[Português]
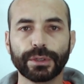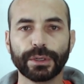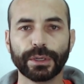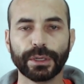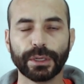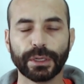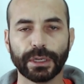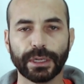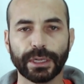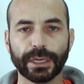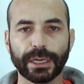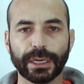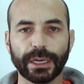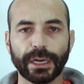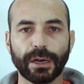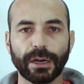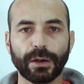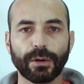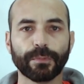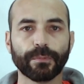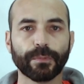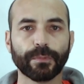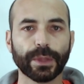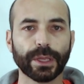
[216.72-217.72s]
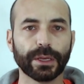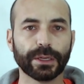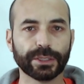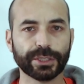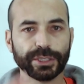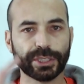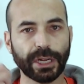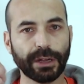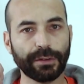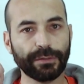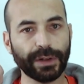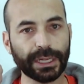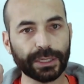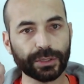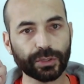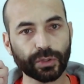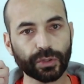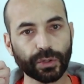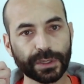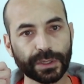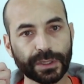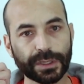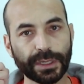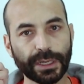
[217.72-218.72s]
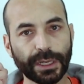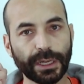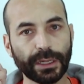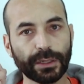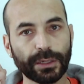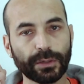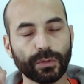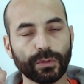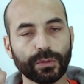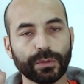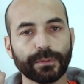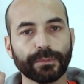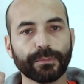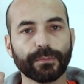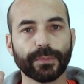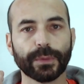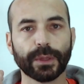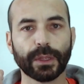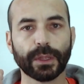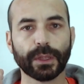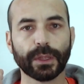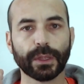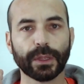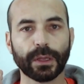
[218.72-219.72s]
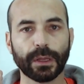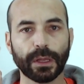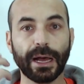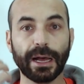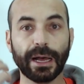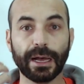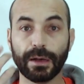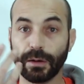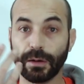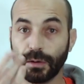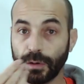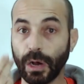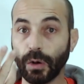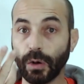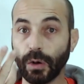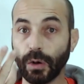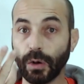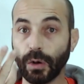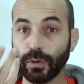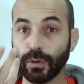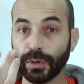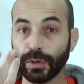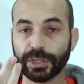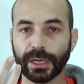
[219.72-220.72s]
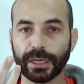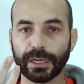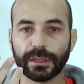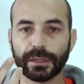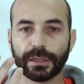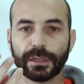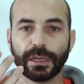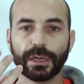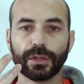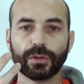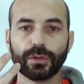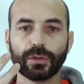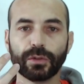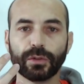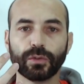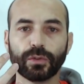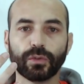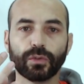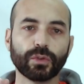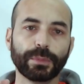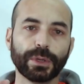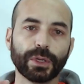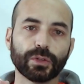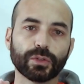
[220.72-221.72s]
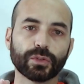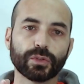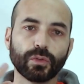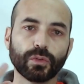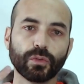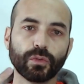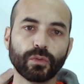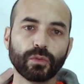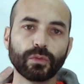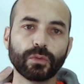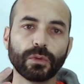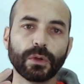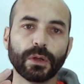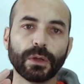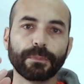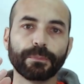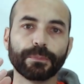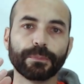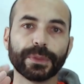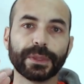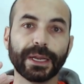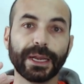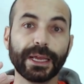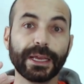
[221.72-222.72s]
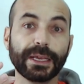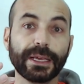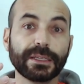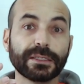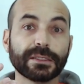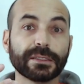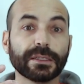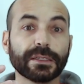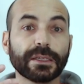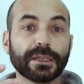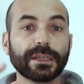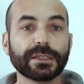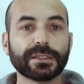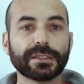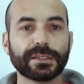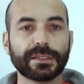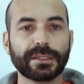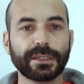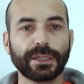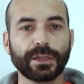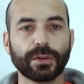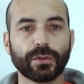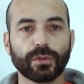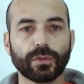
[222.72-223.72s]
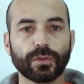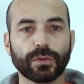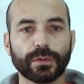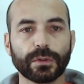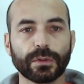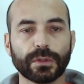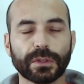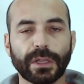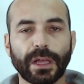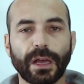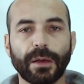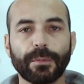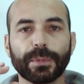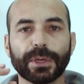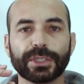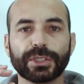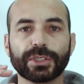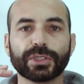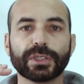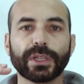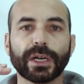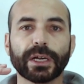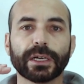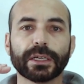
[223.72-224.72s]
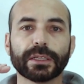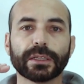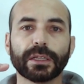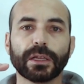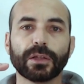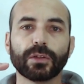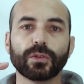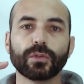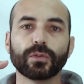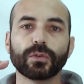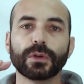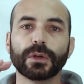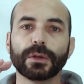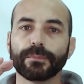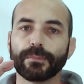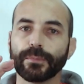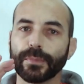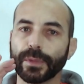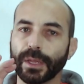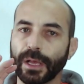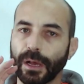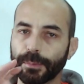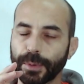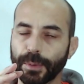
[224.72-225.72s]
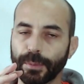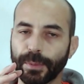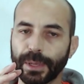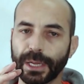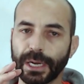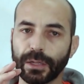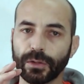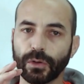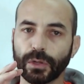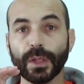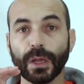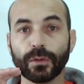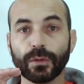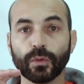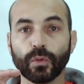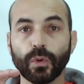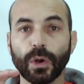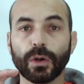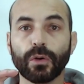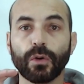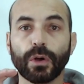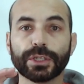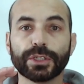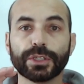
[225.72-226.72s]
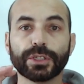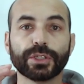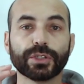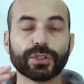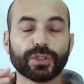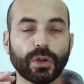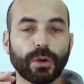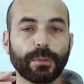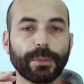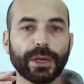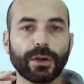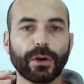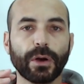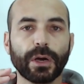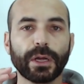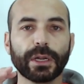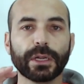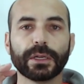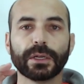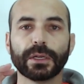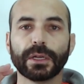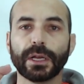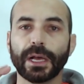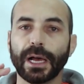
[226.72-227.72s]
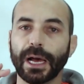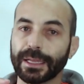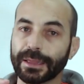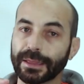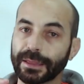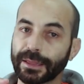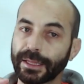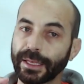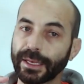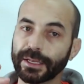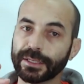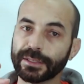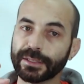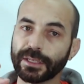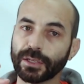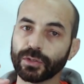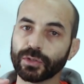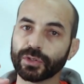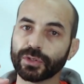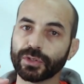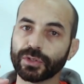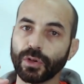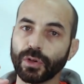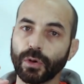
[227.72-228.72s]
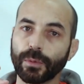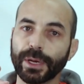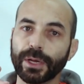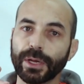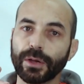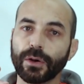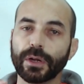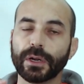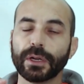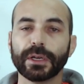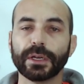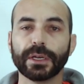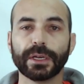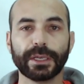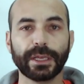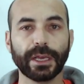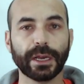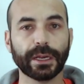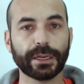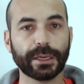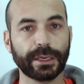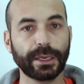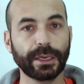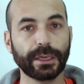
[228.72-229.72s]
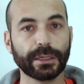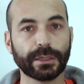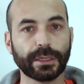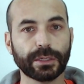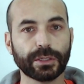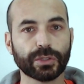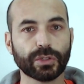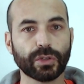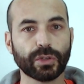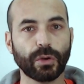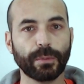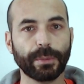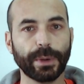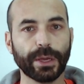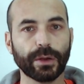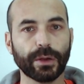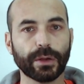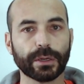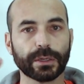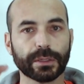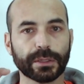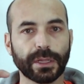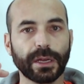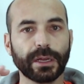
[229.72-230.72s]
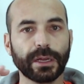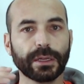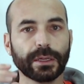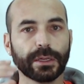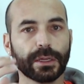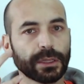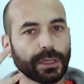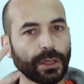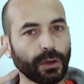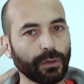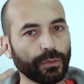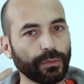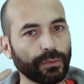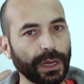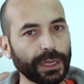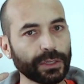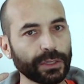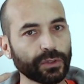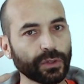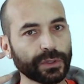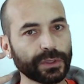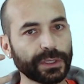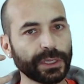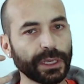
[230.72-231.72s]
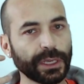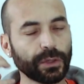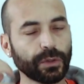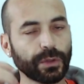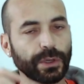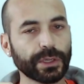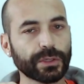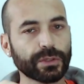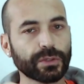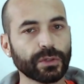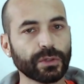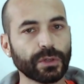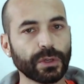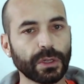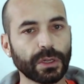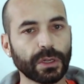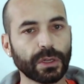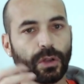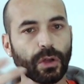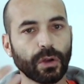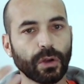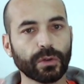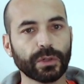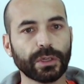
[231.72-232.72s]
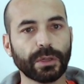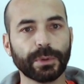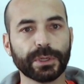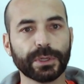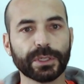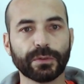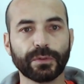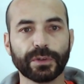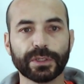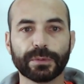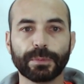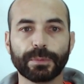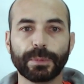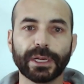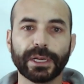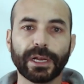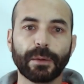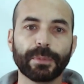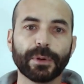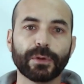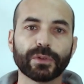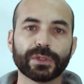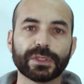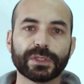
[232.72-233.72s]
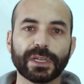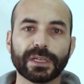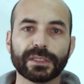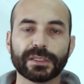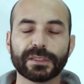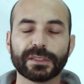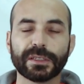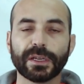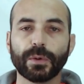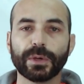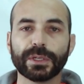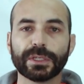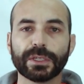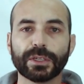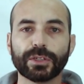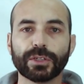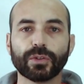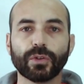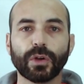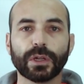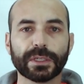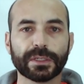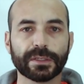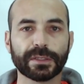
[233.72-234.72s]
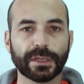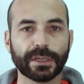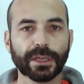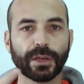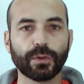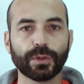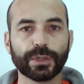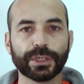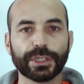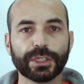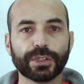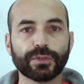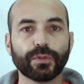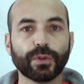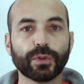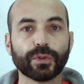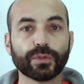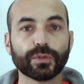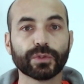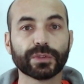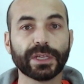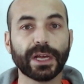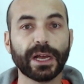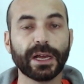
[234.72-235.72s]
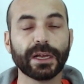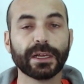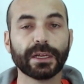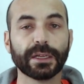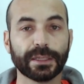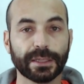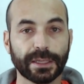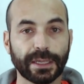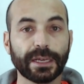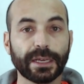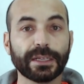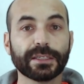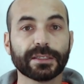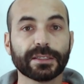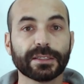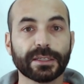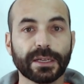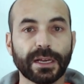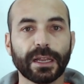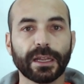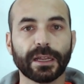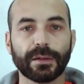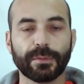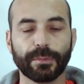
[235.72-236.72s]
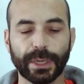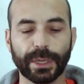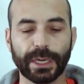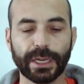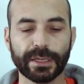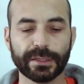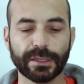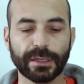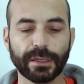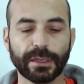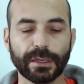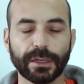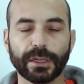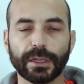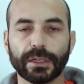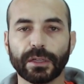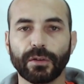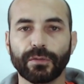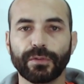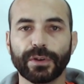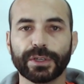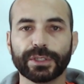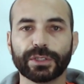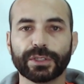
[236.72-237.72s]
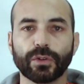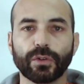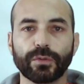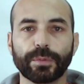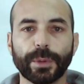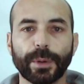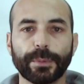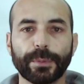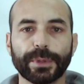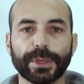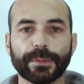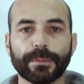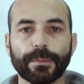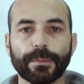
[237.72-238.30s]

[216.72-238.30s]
Legal. Já vá associando a, ao que a gente está cantando os números 1, 3 e 5, tá? Porque a gente está cantando a primeira nota do acorde de Sol maior, a terça do Sol maior e a quinta de Sol maior, tá? Então vá associando isso. Logo depois eu vou explicar para você essa sequência de notas aqui quando a gente for usar na escala, beleza? Então faz de novo para mim.